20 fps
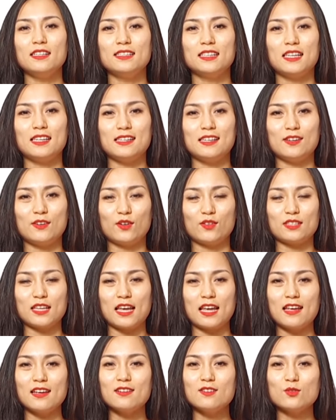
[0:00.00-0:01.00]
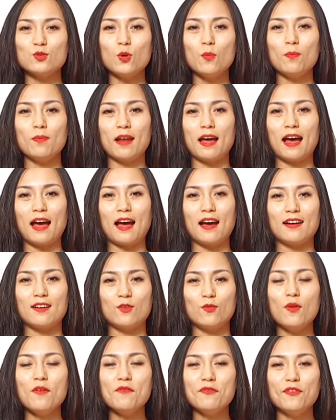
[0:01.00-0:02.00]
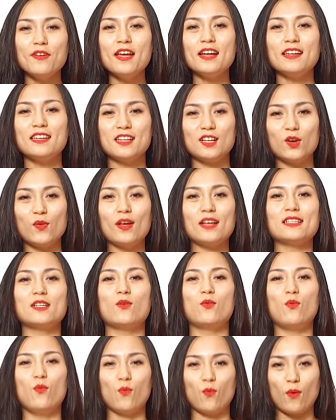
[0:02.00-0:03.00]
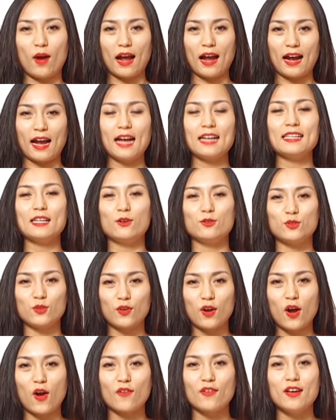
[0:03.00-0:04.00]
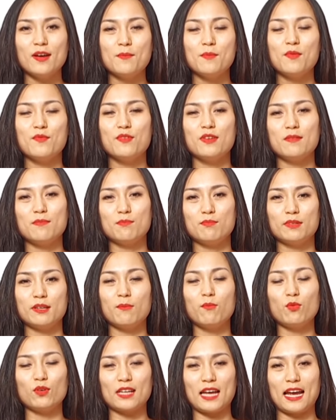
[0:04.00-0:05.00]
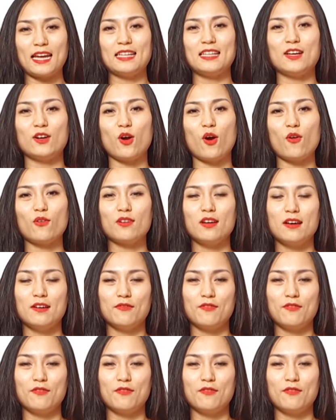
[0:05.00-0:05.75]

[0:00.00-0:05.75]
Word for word: thì nó sẽ giúp là luân phiên những cái loại rau củ quả khác nhau cho con bởi vì trong một ngày thì con